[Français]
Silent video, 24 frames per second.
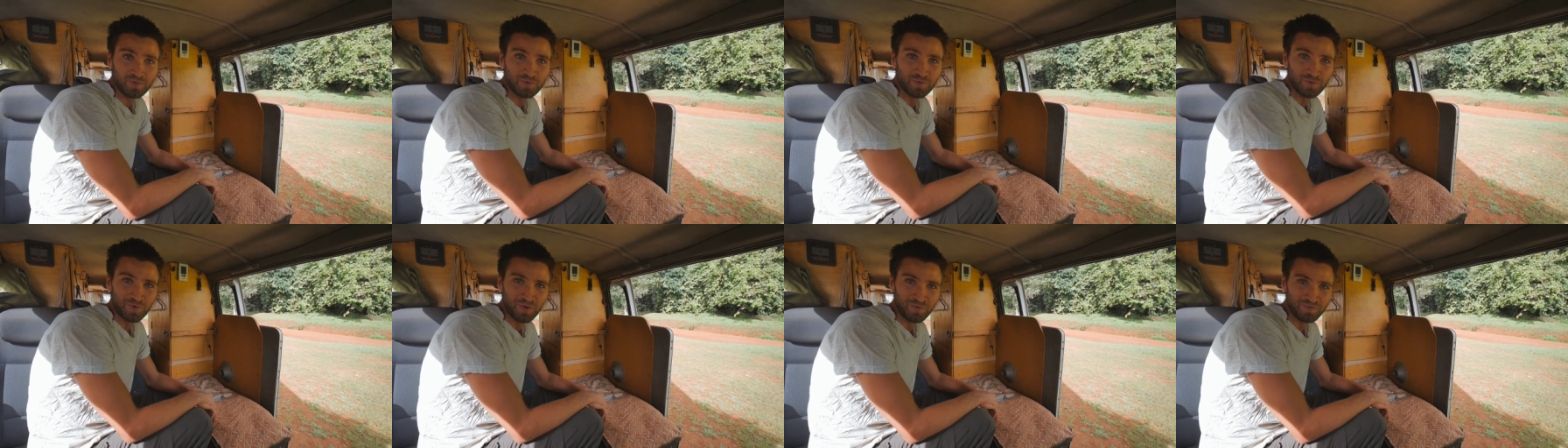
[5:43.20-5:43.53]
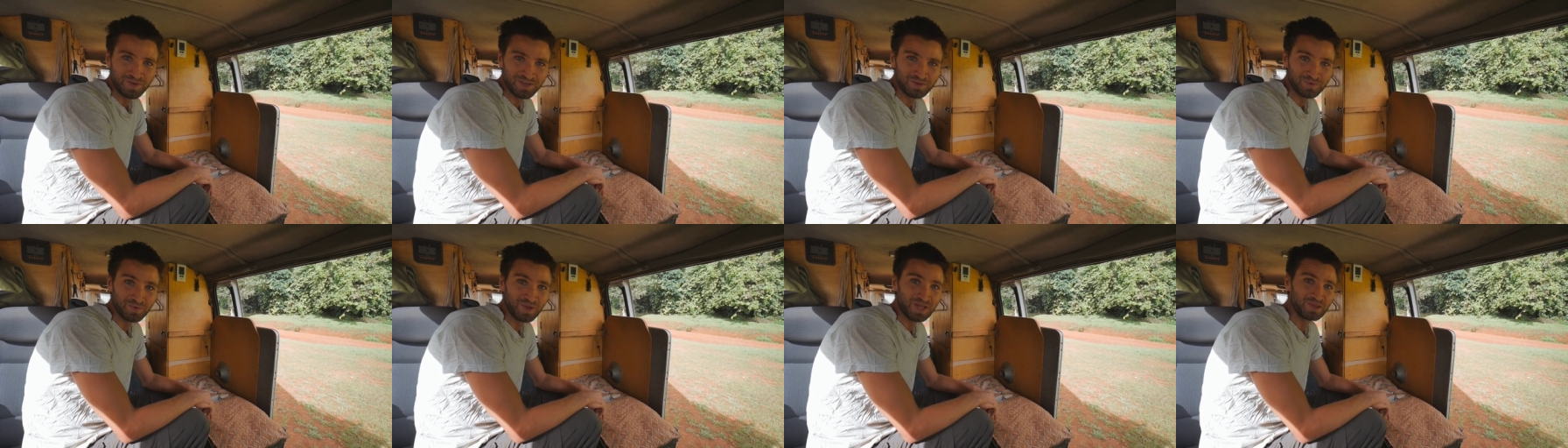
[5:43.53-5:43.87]
Donc en
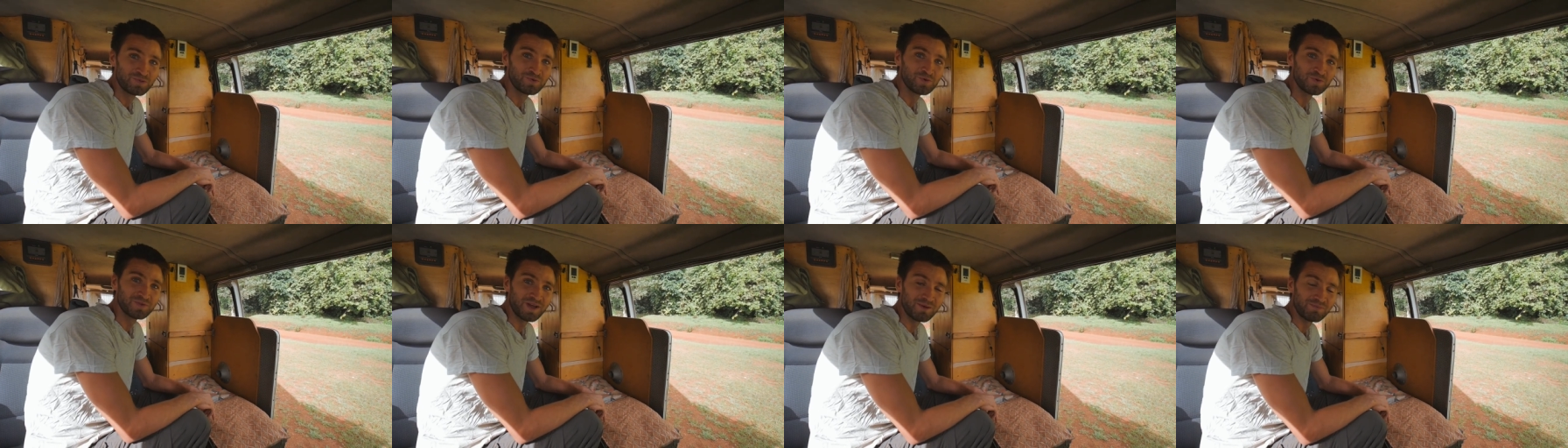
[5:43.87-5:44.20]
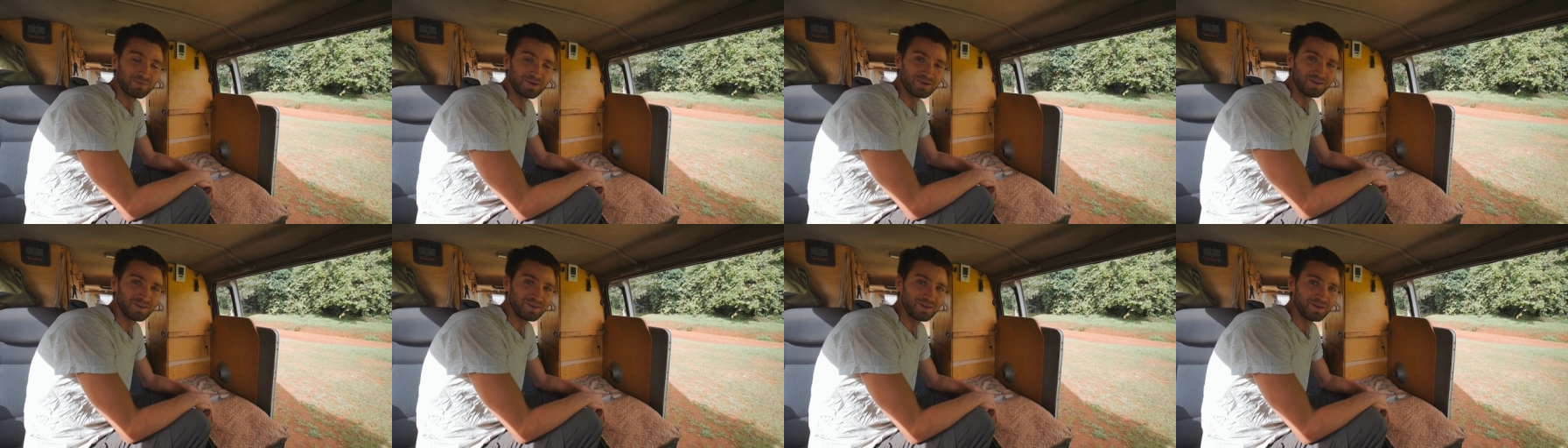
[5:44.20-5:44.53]
fait, on a deux
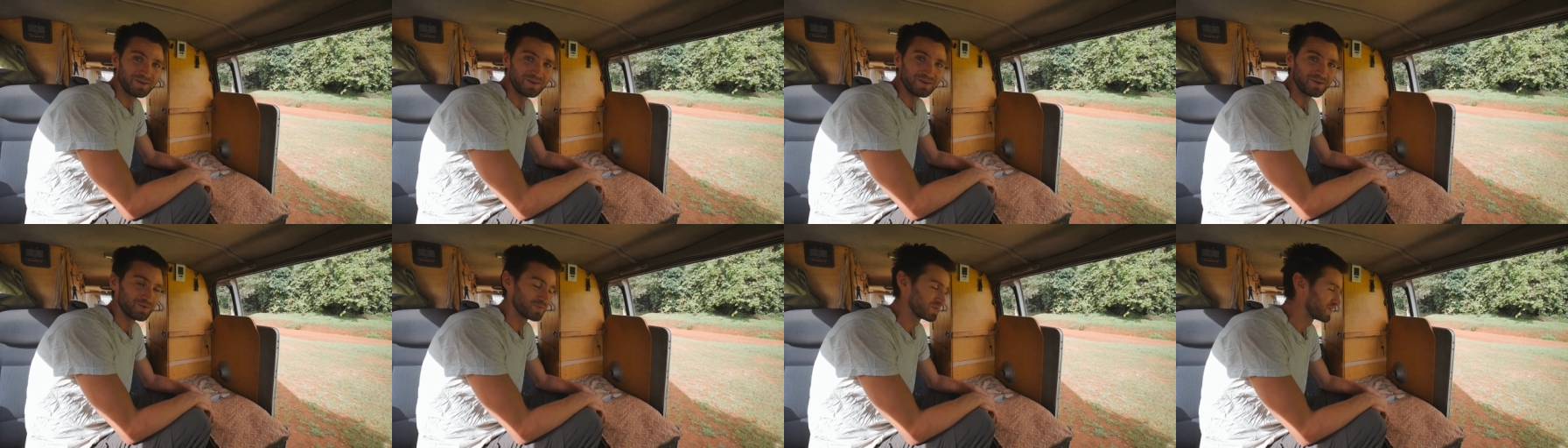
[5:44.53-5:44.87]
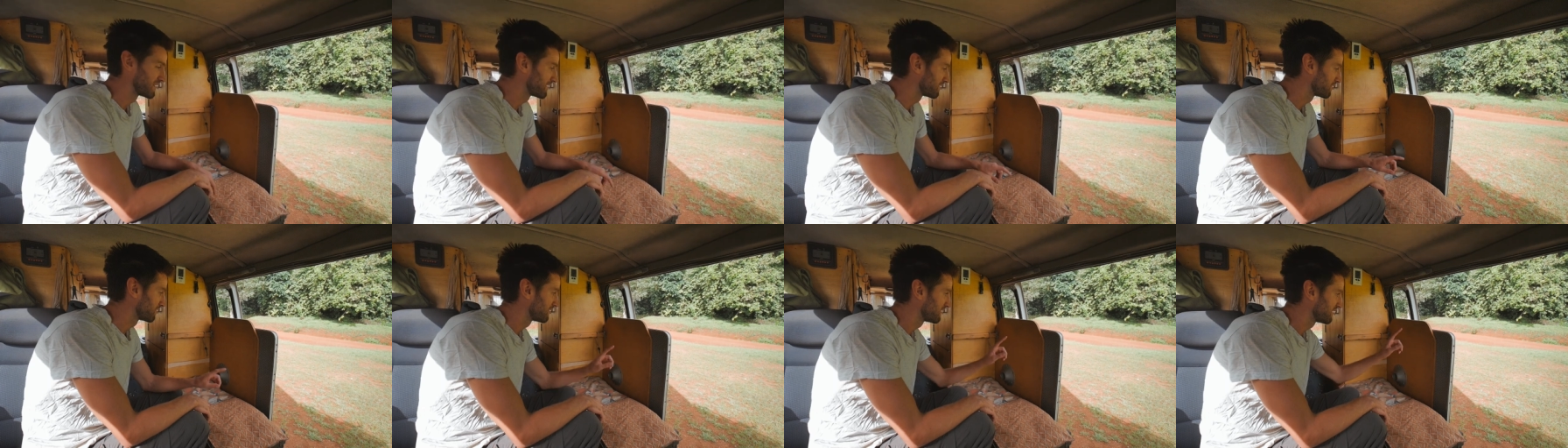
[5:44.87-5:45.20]
tables. Euh, on
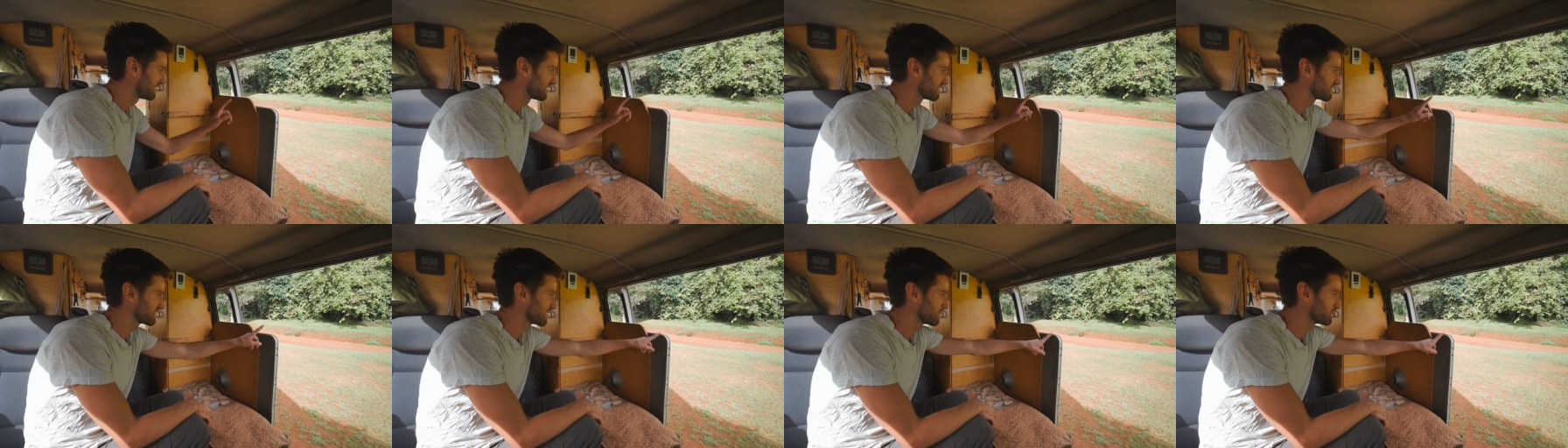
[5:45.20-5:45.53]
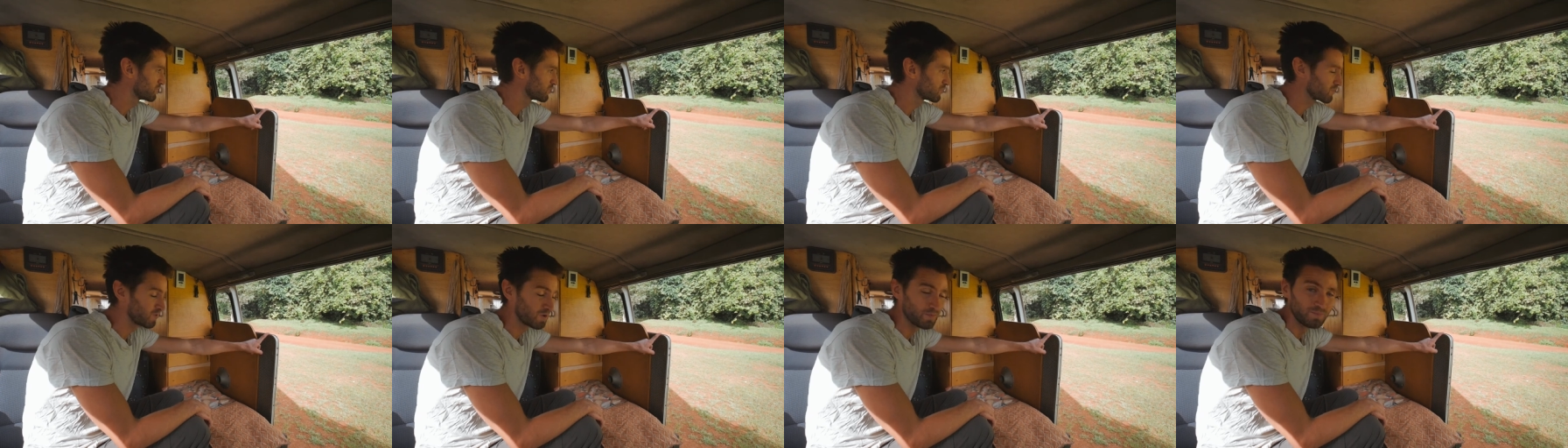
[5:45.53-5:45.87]
a la table
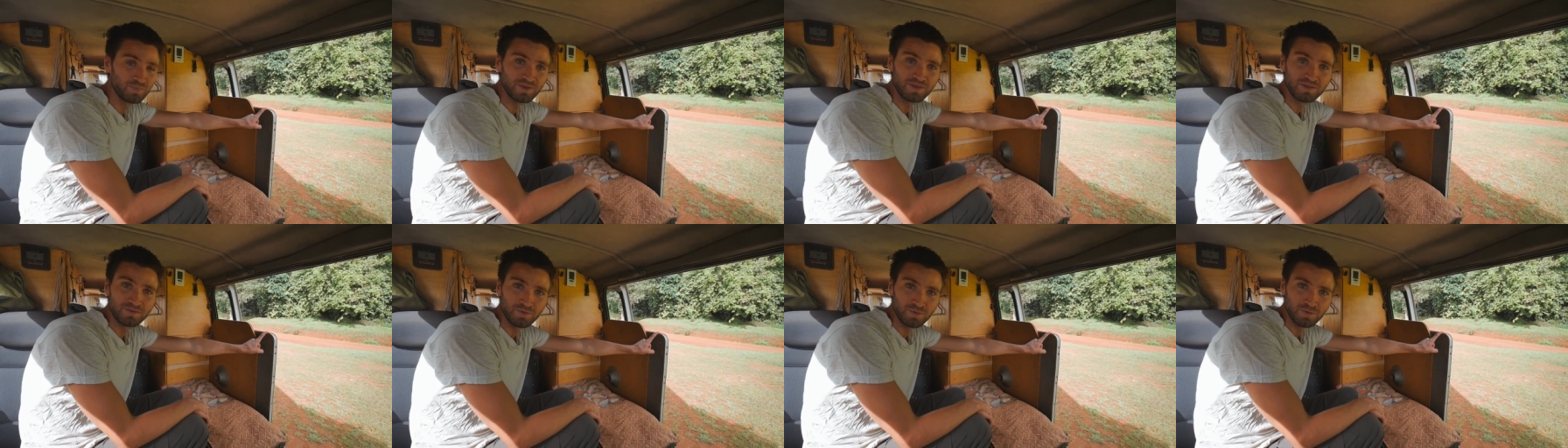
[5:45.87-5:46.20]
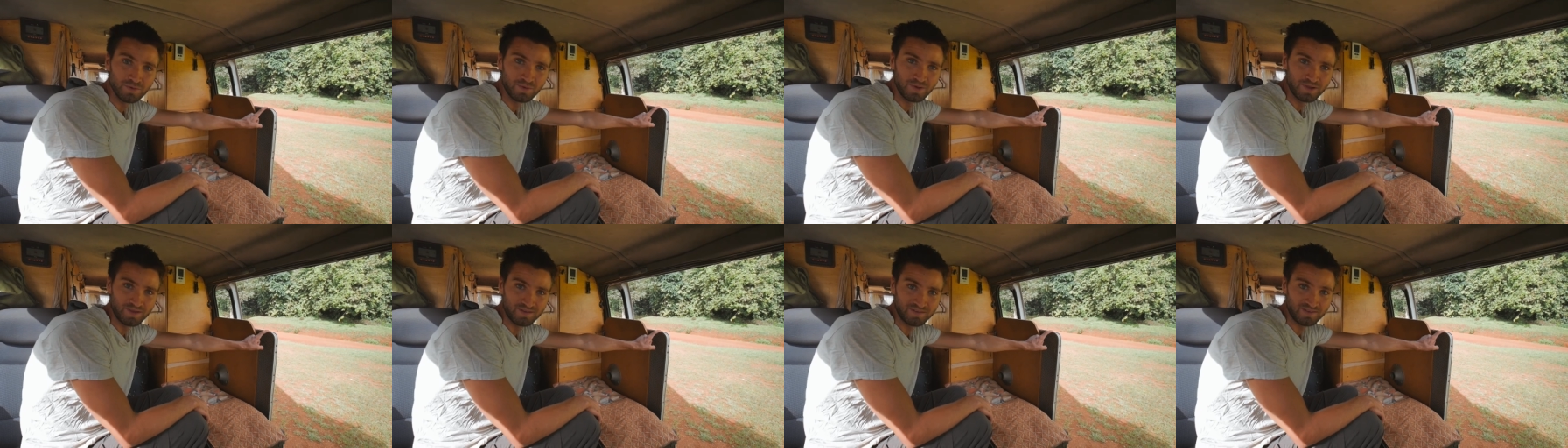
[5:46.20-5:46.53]
de camping de
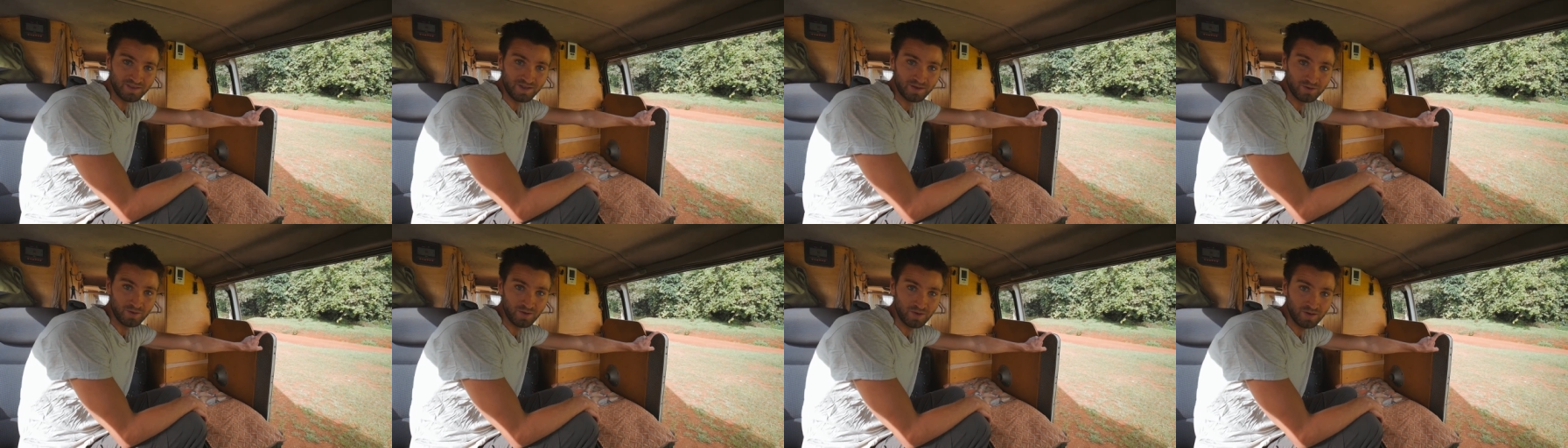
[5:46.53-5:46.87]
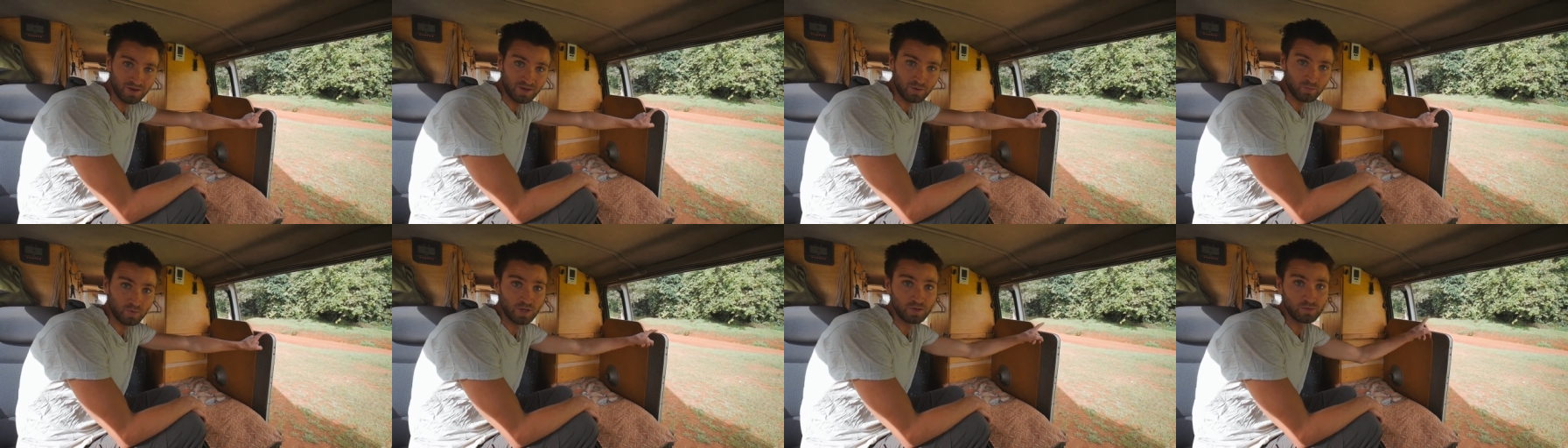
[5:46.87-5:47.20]
l'extérieur
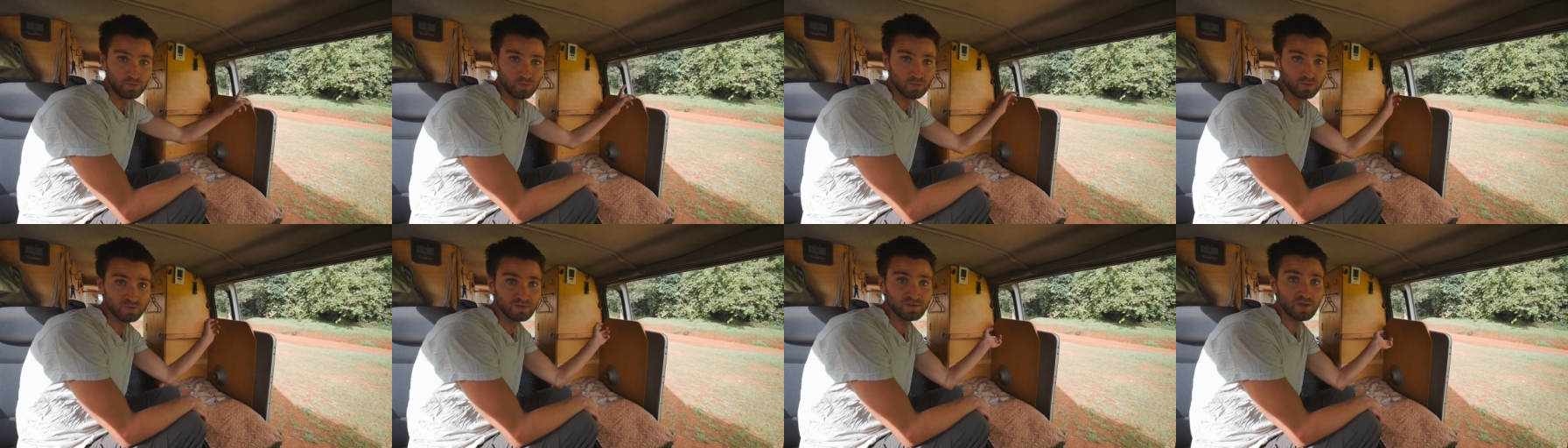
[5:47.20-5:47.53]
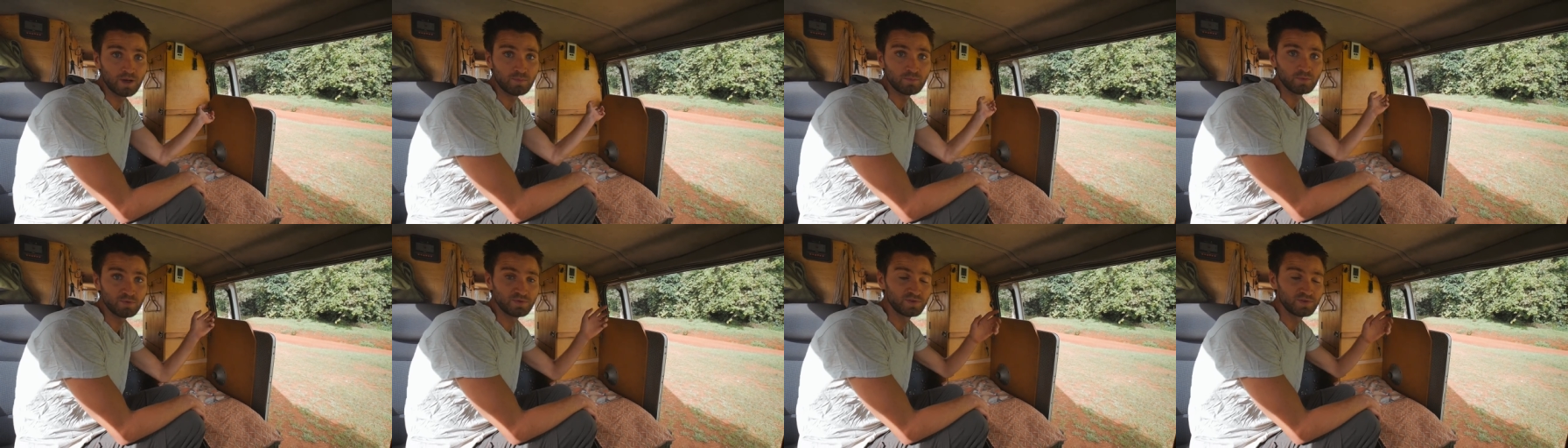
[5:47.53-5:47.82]
et on a une autre table